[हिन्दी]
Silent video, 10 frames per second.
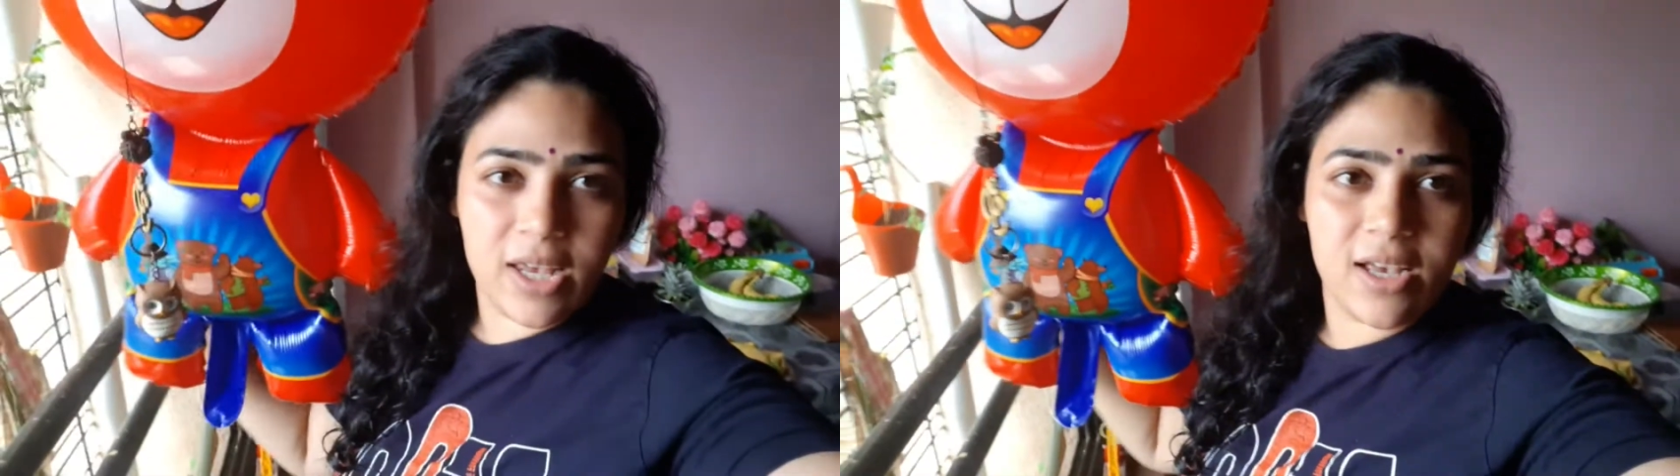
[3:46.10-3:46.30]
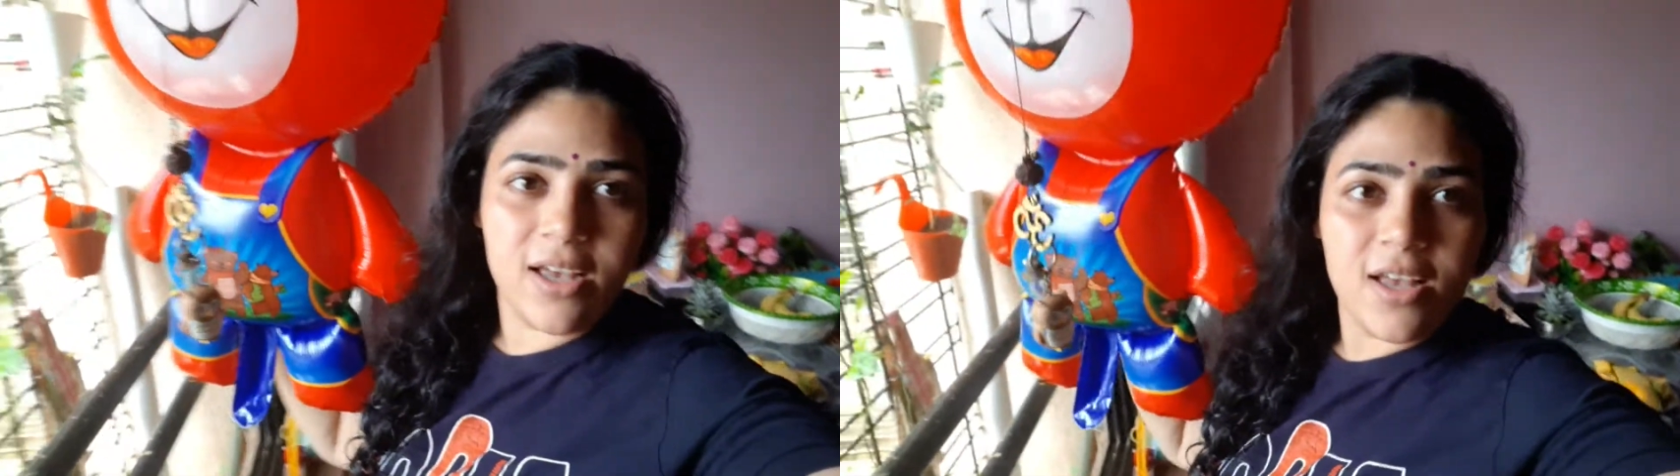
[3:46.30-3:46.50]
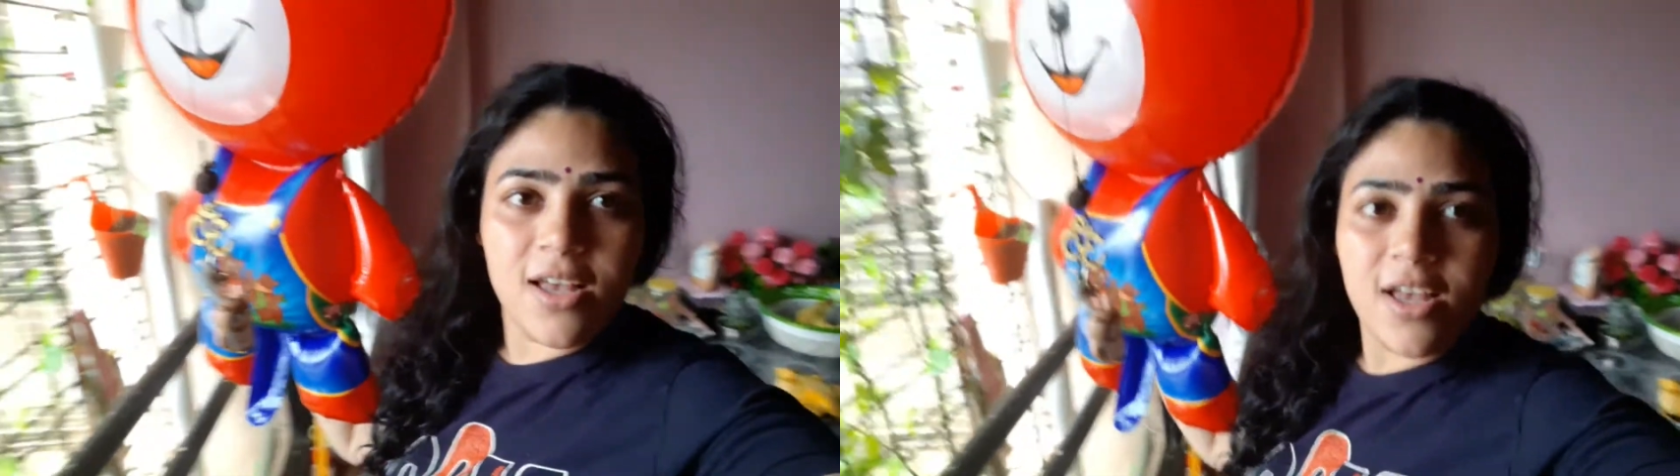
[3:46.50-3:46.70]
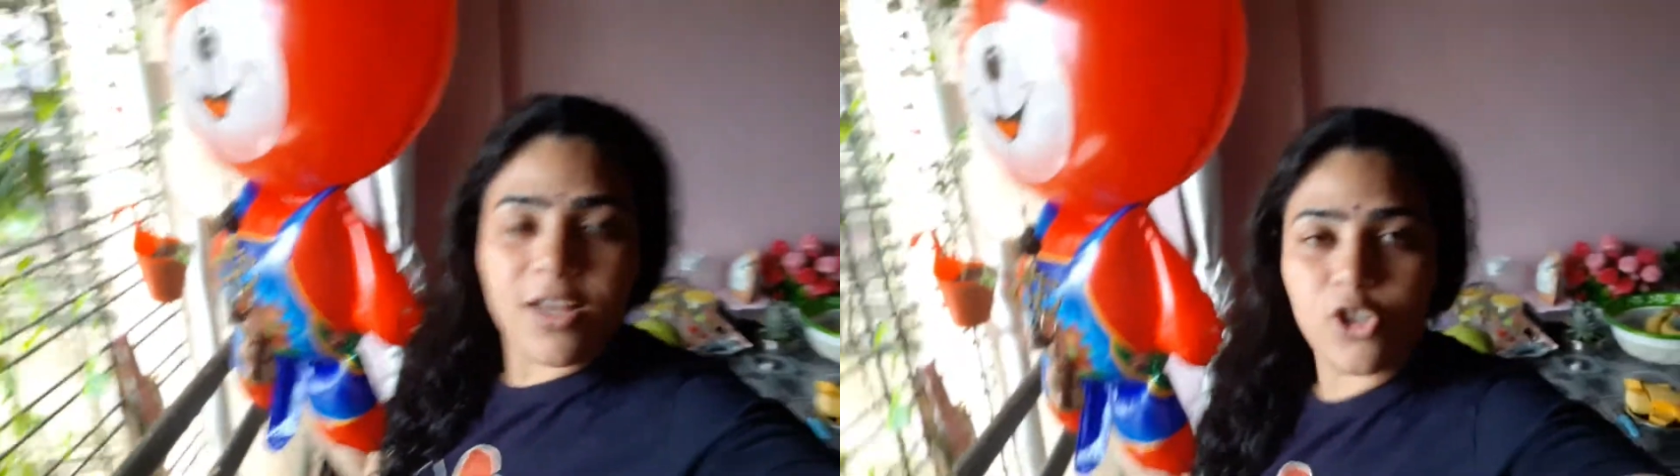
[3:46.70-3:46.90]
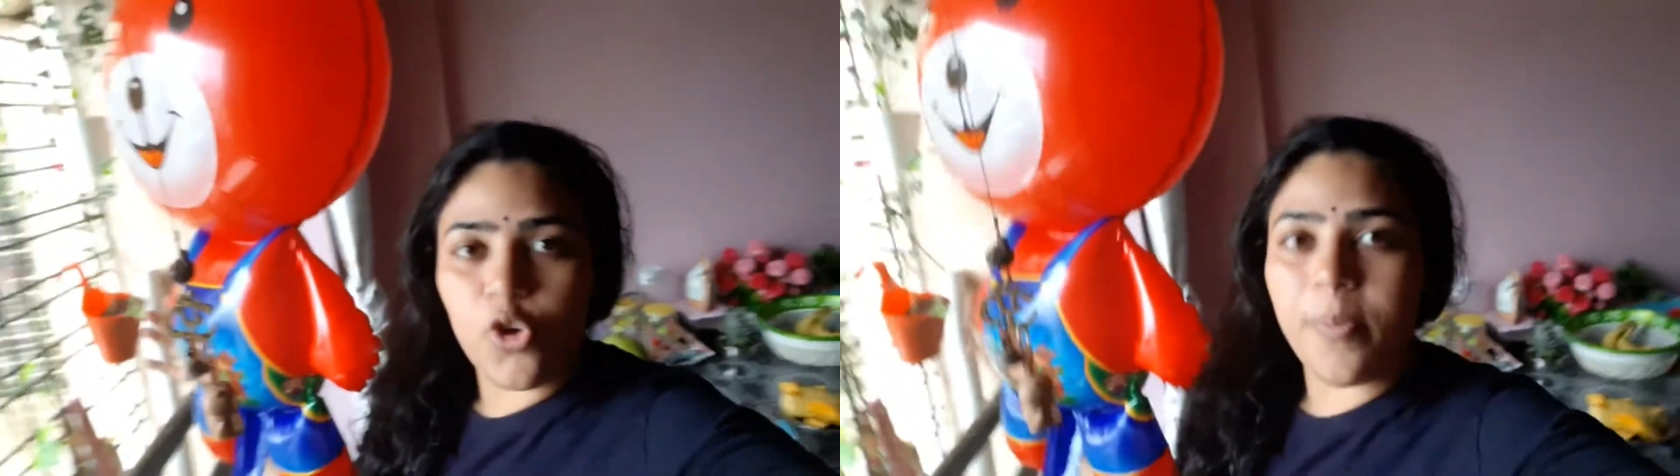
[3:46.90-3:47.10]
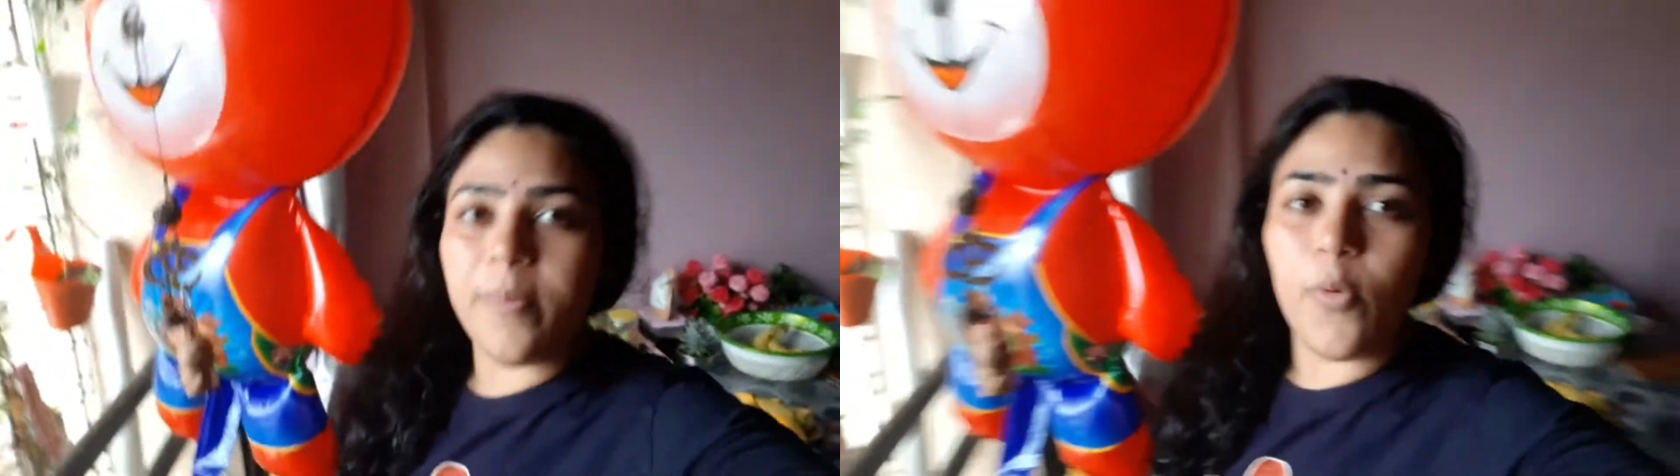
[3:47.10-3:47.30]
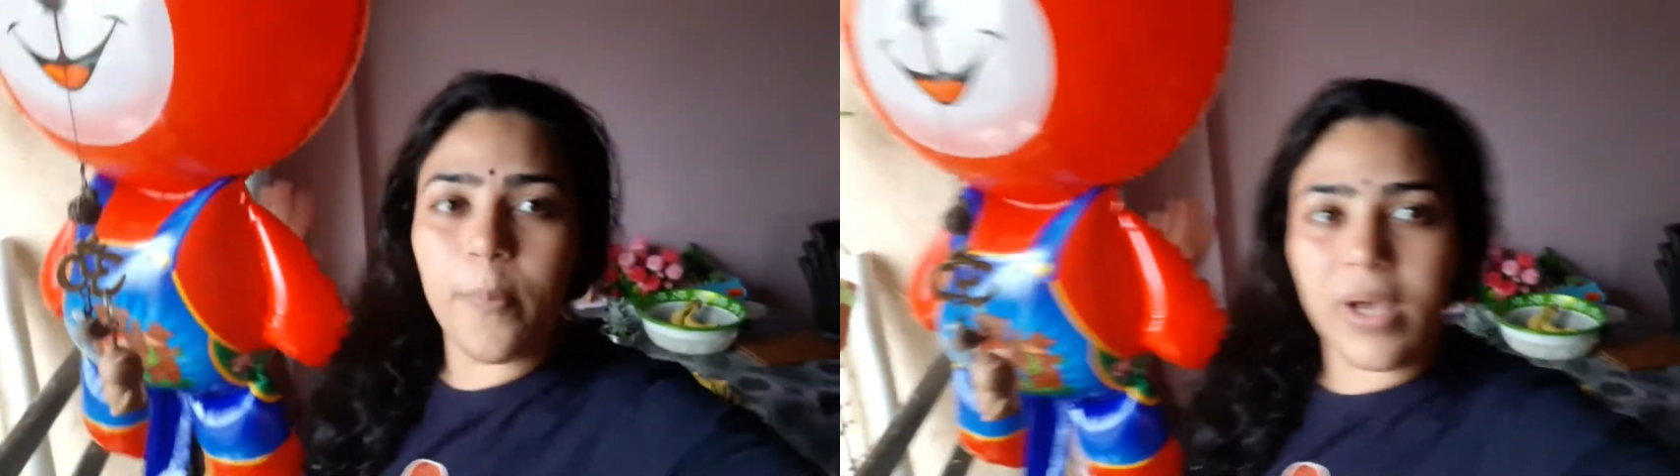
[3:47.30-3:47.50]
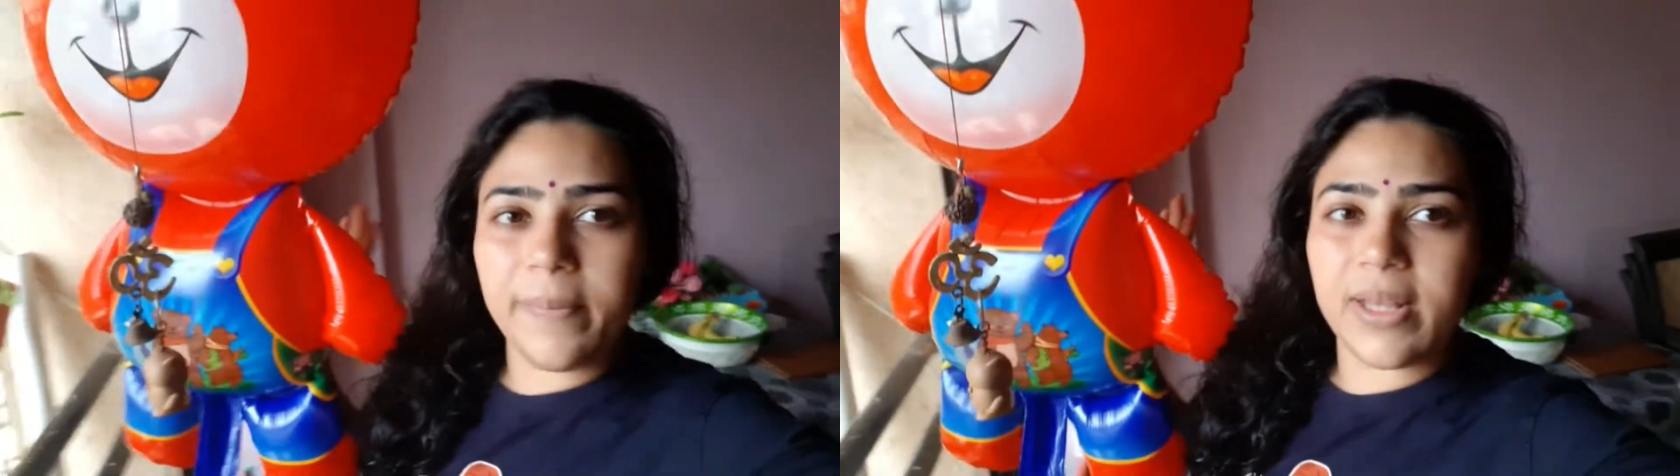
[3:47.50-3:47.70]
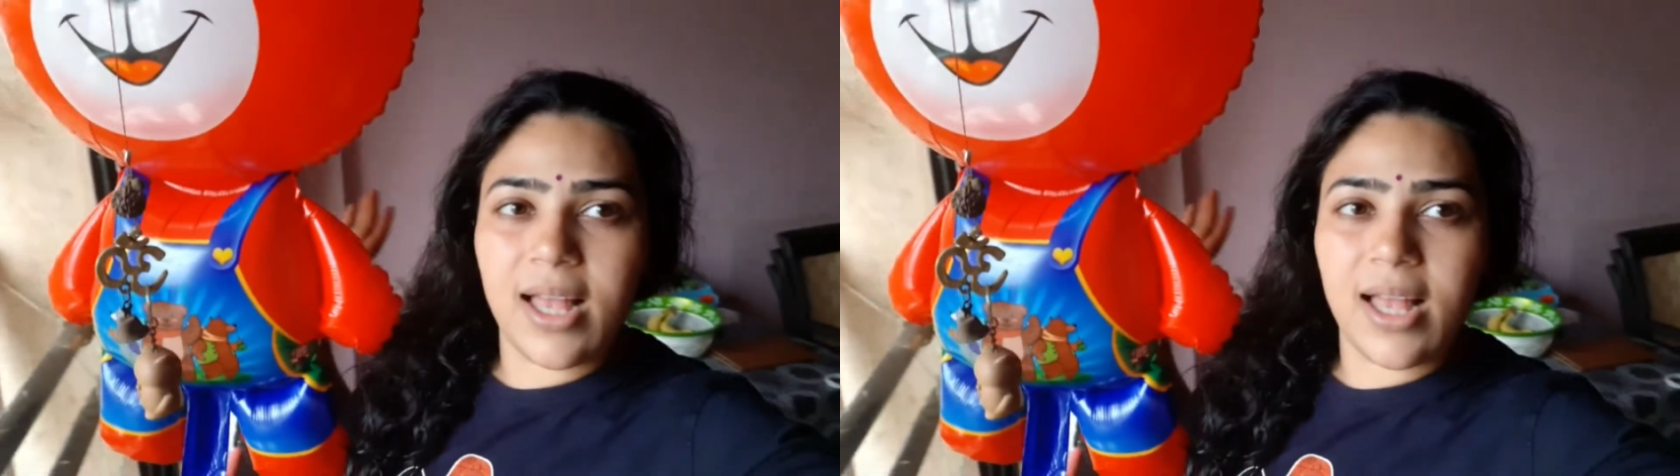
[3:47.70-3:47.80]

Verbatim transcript: ले जो भी मुंबई में